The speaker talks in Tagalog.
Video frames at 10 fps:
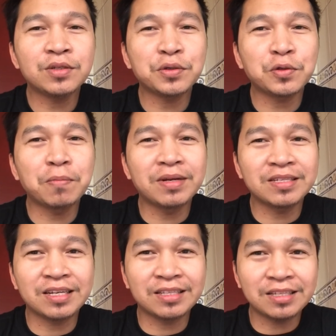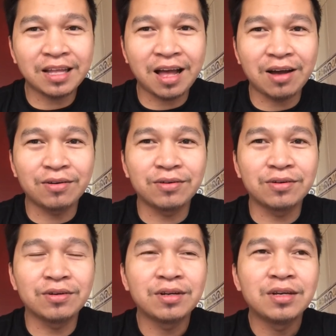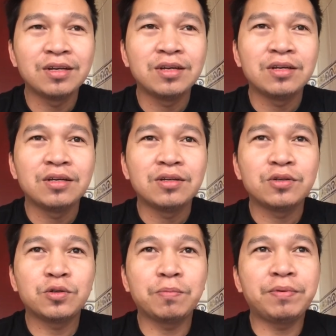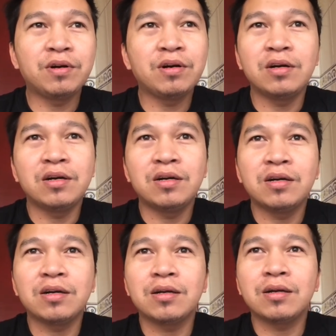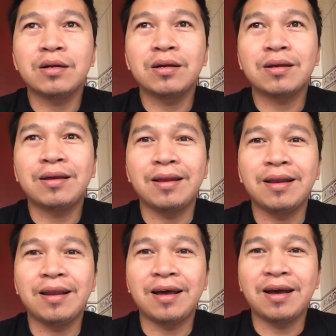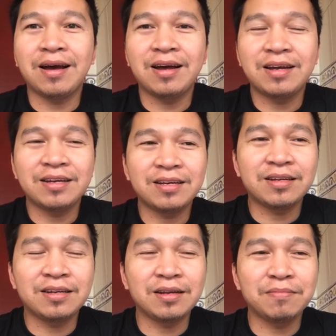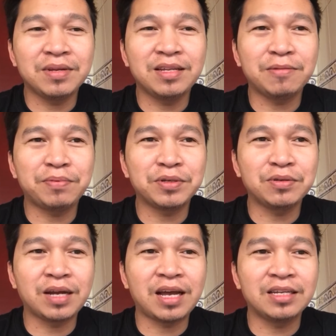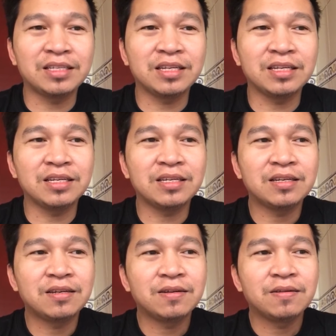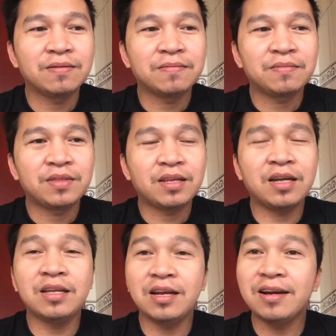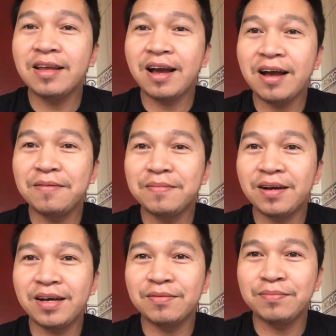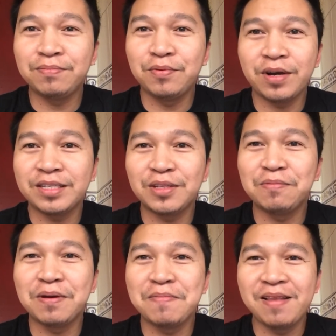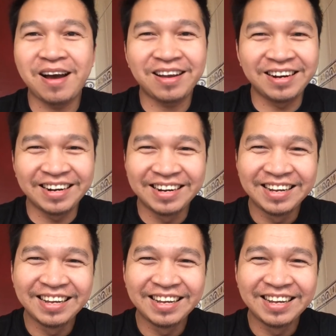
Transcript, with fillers: So, sobrang sikat na tao, super kilala na media personality. And here I am, uh, buhay sa Dubai Vlogger.